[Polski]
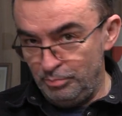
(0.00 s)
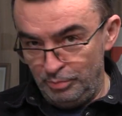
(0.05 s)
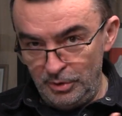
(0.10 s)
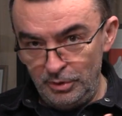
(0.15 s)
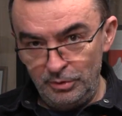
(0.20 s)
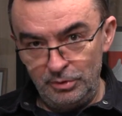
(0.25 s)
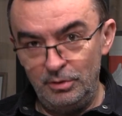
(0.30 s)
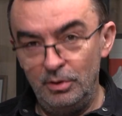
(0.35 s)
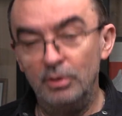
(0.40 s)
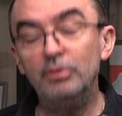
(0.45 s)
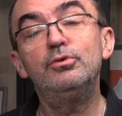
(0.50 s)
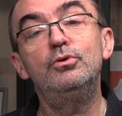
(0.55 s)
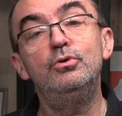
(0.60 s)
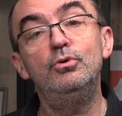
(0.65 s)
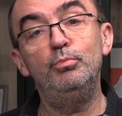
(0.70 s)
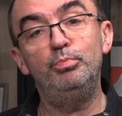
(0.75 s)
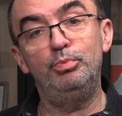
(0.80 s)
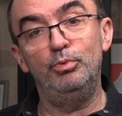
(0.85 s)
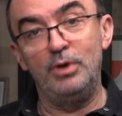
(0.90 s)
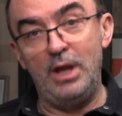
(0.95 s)
PIT
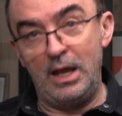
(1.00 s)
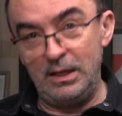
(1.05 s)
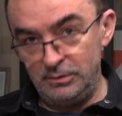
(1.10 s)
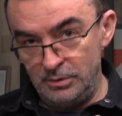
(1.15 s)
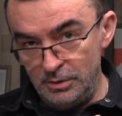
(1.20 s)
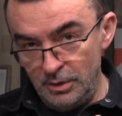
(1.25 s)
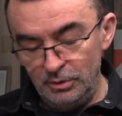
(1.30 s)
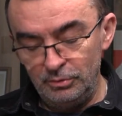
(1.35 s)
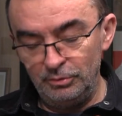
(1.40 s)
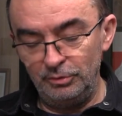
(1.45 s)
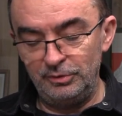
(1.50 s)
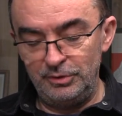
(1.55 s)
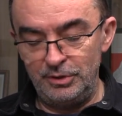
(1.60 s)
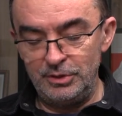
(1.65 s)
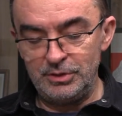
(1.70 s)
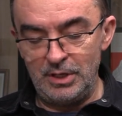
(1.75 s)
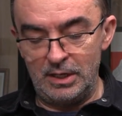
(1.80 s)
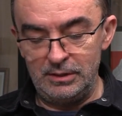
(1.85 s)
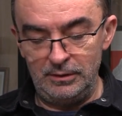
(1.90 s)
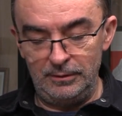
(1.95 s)
skrupulatnie
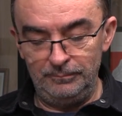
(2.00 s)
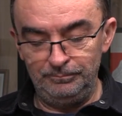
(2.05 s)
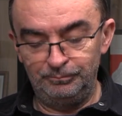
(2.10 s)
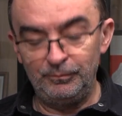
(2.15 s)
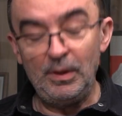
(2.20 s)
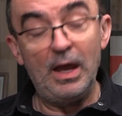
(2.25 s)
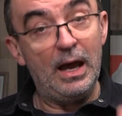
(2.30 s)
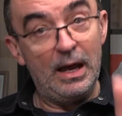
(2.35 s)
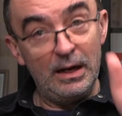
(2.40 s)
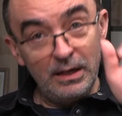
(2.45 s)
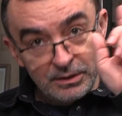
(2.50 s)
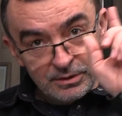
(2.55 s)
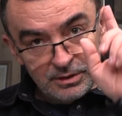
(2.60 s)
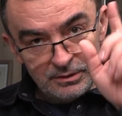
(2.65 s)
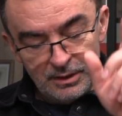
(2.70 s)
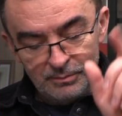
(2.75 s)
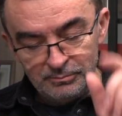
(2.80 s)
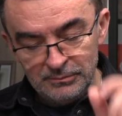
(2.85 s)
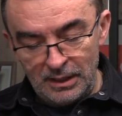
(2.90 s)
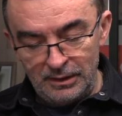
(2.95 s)
rozliczany. Ale
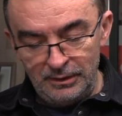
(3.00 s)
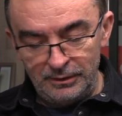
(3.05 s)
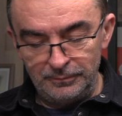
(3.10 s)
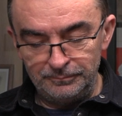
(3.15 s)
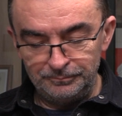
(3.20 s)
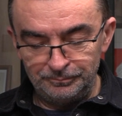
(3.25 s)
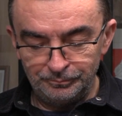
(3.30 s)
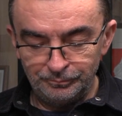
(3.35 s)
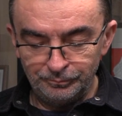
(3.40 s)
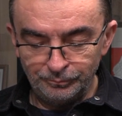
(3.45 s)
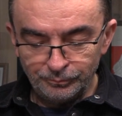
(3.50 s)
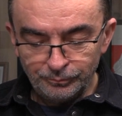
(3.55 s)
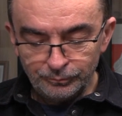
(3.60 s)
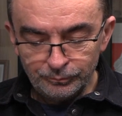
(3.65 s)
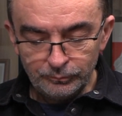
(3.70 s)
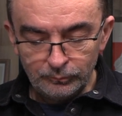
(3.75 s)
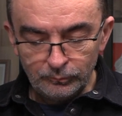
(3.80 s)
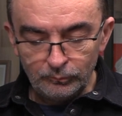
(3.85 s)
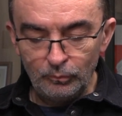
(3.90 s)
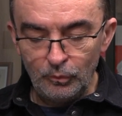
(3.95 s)
czytam dalej.
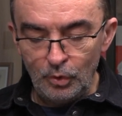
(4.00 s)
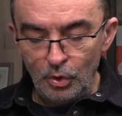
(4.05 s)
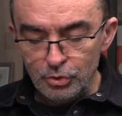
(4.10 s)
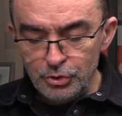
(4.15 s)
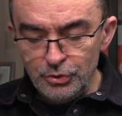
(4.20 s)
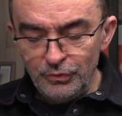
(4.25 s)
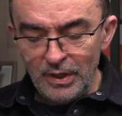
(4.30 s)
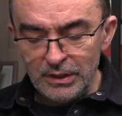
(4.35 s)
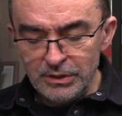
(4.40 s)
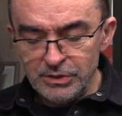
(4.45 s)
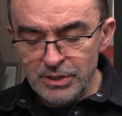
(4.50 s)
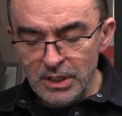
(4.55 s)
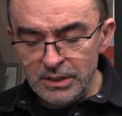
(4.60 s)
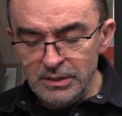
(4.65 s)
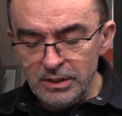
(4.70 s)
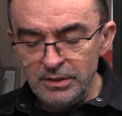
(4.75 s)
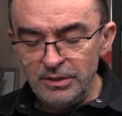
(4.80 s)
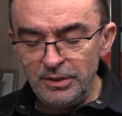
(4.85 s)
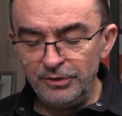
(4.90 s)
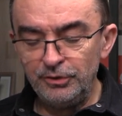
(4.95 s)

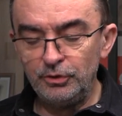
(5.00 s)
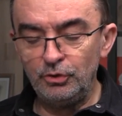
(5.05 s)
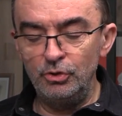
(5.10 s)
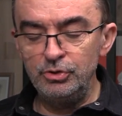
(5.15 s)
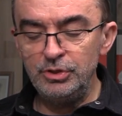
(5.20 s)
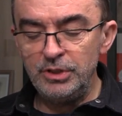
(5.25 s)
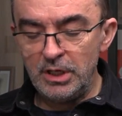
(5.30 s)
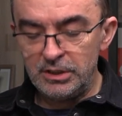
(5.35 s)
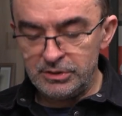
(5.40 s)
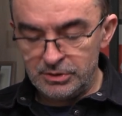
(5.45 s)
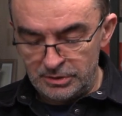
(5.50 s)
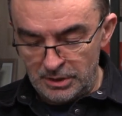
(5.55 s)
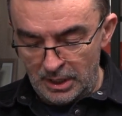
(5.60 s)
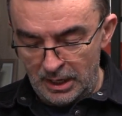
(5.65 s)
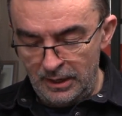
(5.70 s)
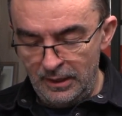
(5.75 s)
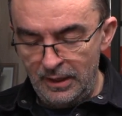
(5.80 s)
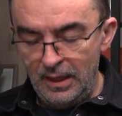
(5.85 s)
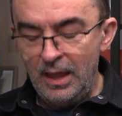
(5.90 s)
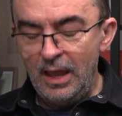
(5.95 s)
Oświadczenie jest
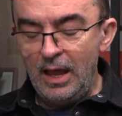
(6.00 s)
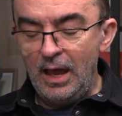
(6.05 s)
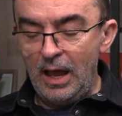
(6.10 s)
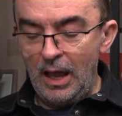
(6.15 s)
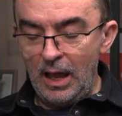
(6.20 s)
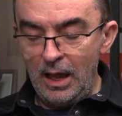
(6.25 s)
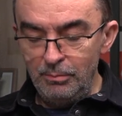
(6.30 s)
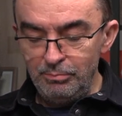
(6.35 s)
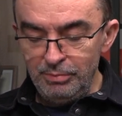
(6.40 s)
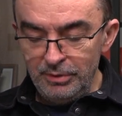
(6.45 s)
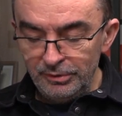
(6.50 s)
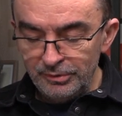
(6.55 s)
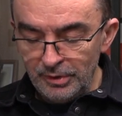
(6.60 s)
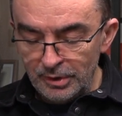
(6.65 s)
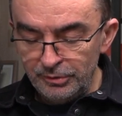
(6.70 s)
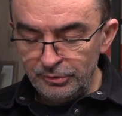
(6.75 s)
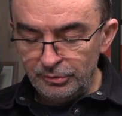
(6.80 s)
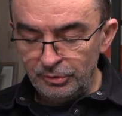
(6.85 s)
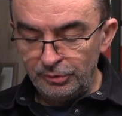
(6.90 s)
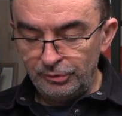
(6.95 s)
konieczne, aby
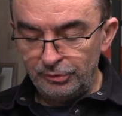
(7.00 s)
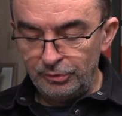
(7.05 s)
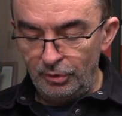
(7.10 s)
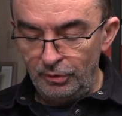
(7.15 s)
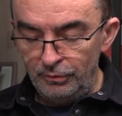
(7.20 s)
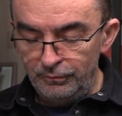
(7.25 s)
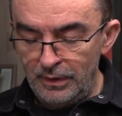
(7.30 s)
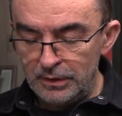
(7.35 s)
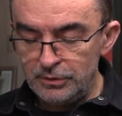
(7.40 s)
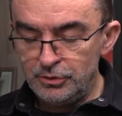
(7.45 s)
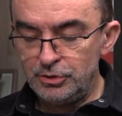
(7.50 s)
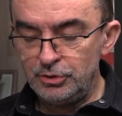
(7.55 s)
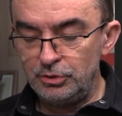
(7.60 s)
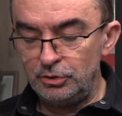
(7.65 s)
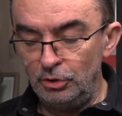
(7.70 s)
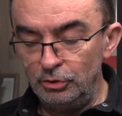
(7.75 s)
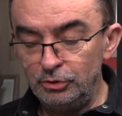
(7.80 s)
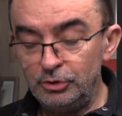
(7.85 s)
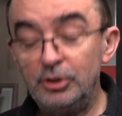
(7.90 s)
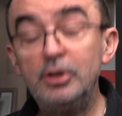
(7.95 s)
zastosować
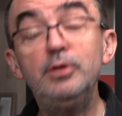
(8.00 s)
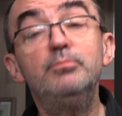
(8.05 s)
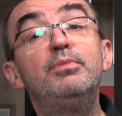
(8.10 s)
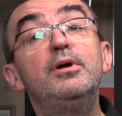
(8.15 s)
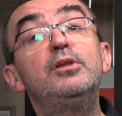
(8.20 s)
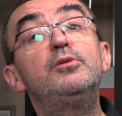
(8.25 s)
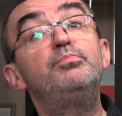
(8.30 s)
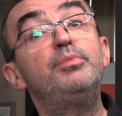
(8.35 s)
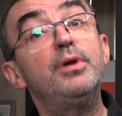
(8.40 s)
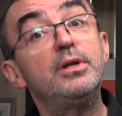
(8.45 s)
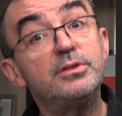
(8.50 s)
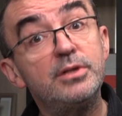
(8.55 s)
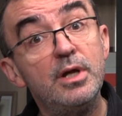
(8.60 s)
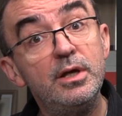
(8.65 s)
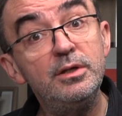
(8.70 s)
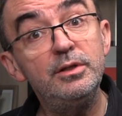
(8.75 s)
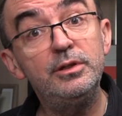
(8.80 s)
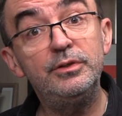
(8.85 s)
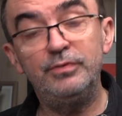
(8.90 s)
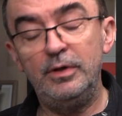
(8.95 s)
środki
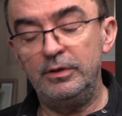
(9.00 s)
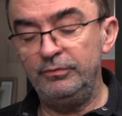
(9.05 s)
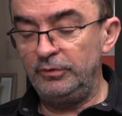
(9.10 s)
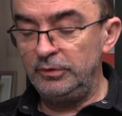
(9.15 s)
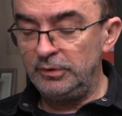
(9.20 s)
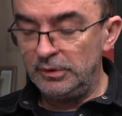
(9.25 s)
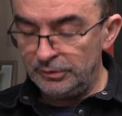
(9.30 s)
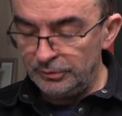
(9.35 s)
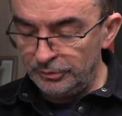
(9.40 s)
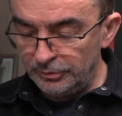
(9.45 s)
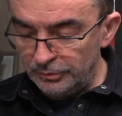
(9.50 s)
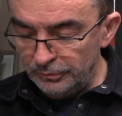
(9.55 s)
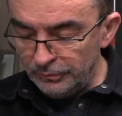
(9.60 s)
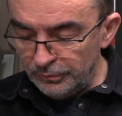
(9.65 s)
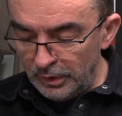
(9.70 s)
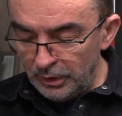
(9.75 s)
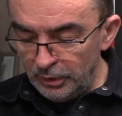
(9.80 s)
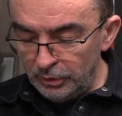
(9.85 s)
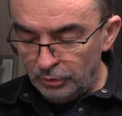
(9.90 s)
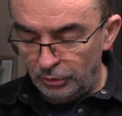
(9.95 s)
bezpieczeństwa
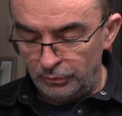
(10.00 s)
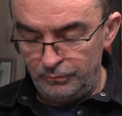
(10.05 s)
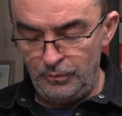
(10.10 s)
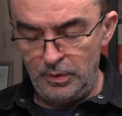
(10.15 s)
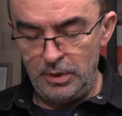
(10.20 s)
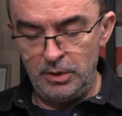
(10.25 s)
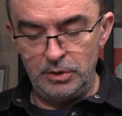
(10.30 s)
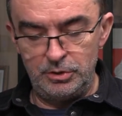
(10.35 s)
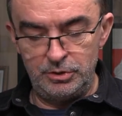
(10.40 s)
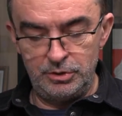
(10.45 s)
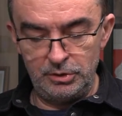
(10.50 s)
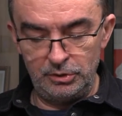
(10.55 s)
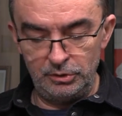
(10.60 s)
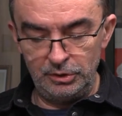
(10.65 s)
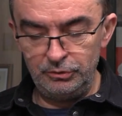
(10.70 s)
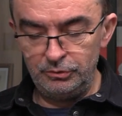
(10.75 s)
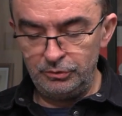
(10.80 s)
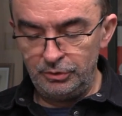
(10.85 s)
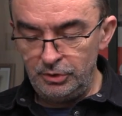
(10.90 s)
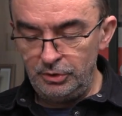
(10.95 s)
finansowego.
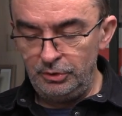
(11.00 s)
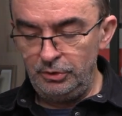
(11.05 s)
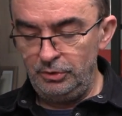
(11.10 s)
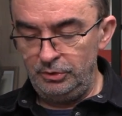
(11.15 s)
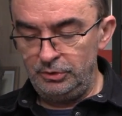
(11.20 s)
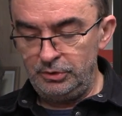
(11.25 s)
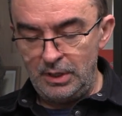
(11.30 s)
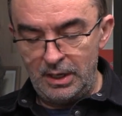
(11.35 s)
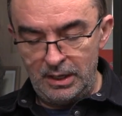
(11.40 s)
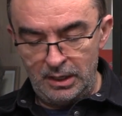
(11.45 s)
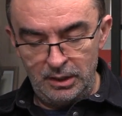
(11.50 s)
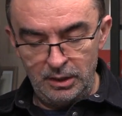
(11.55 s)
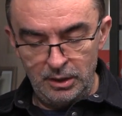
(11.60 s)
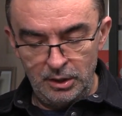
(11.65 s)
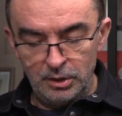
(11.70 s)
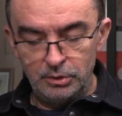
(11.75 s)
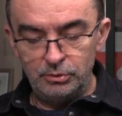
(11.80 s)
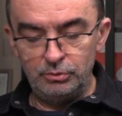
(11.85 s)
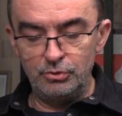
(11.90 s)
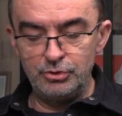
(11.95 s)
Środki te
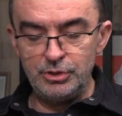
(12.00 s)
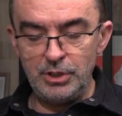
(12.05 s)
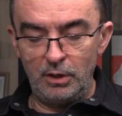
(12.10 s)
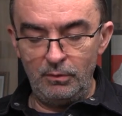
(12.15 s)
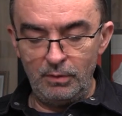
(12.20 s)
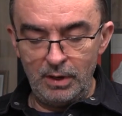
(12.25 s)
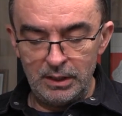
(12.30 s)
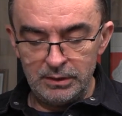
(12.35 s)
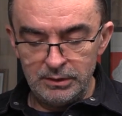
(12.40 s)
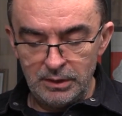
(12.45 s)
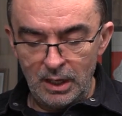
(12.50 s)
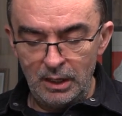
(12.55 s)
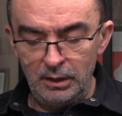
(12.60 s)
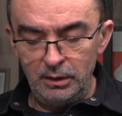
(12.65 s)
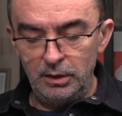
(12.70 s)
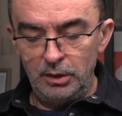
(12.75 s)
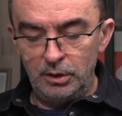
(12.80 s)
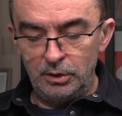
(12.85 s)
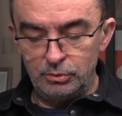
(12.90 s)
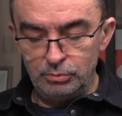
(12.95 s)
to działania,
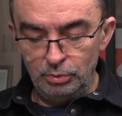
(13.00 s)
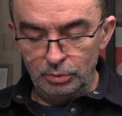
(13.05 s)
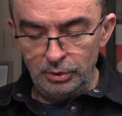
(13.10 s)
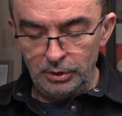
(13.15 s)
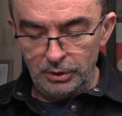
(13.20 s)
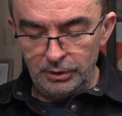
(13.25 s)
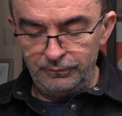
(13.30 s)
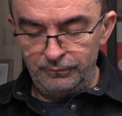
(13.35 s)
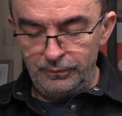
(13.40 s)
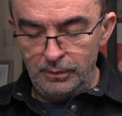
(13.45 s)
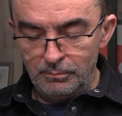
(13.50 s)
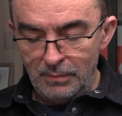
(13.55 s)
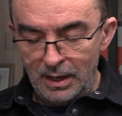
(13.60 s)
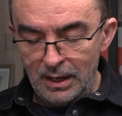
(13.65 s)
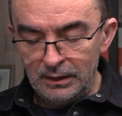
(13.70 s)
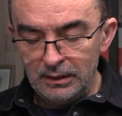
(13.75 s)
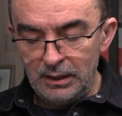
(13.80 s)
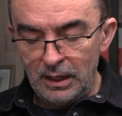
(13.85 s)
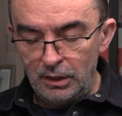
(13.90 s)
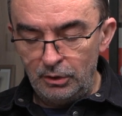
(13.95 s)
których
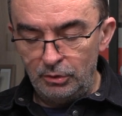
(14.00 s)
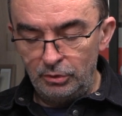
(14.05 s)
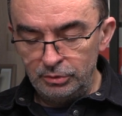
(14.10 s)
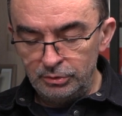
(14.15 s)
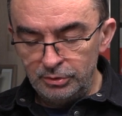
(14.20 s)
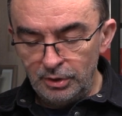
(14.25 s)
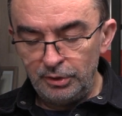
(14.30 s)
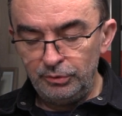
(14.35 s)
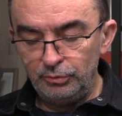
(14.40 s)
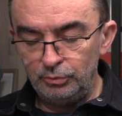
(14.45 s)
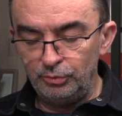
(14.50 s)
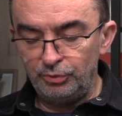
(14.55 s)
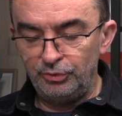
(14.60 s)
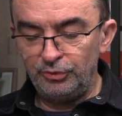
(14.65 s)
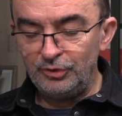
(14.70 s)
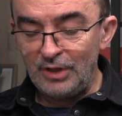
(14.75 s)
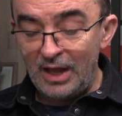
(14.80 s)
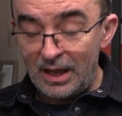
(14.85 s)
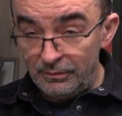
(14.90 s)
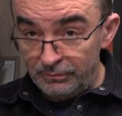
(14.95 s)
wymaga od nas
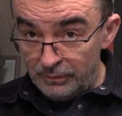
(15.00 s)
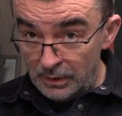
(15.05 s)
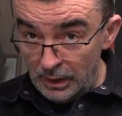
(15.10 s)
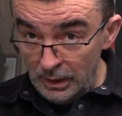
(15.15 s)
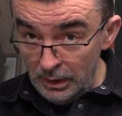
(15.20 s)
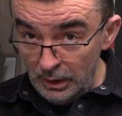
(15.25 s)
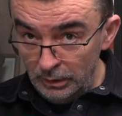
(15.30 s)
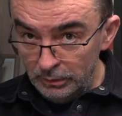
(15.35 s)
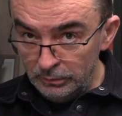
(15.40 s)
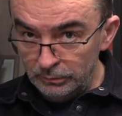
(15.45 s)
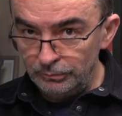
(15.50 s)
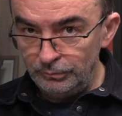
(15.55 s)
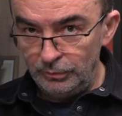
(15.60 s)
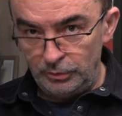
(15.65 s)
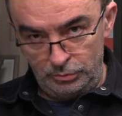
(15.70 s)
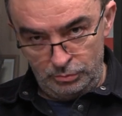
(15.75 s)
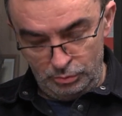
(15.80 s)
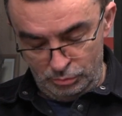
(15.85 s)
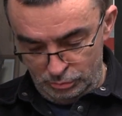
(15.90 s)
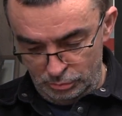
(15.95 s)
ustawa,
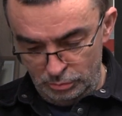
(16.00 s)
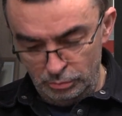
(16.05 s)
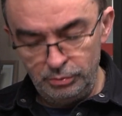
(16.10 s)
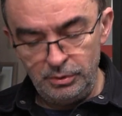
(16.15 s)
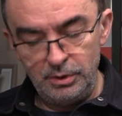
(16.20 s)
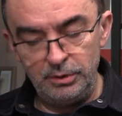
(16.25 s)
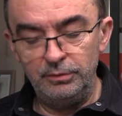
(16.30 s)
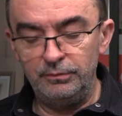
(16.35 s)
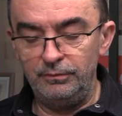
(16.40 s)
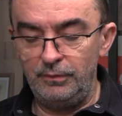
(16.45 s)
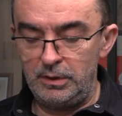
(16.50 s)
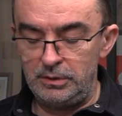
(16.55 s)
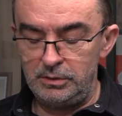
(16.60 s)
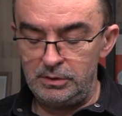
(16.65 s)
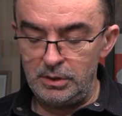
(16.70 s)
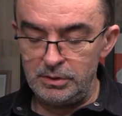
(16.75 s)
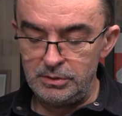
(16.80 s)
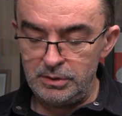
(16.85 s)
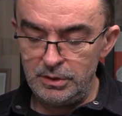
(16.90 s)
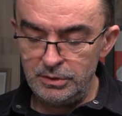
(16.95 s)
i tu jest
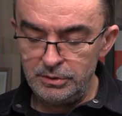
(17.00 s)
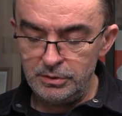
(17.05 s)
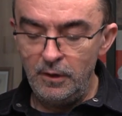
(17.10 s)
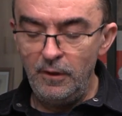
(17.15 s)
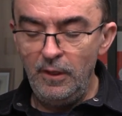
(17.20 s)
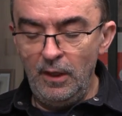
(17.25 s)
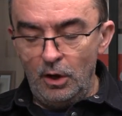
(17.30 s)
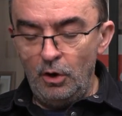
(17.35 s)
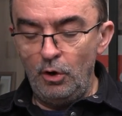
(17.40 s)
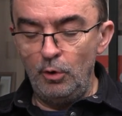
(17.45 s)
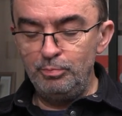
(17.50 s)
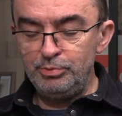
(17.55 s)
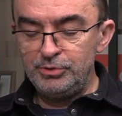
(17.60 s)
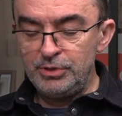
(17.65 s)
ważna rzecz, o